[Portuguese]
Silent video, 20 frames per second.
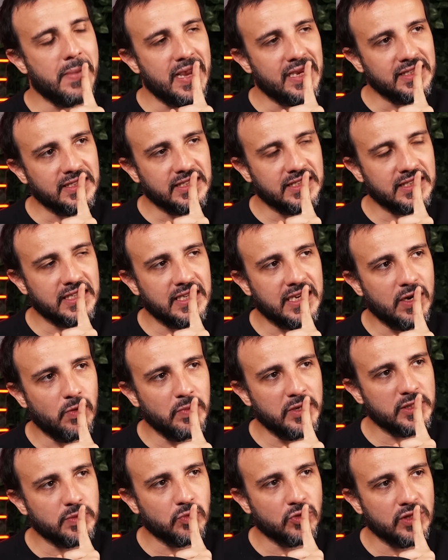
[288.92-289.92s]
mas, ao
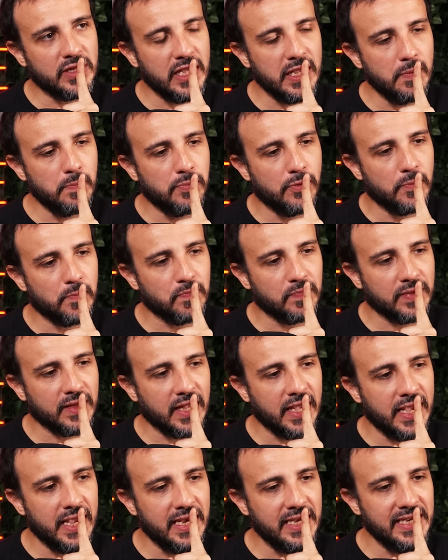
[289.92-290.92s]
mesmo tempo,
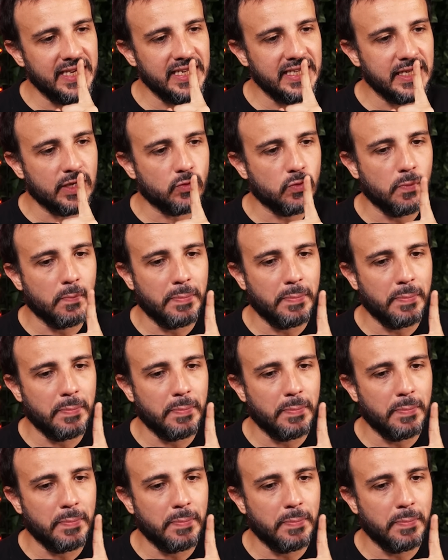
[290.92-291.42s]
ele lida com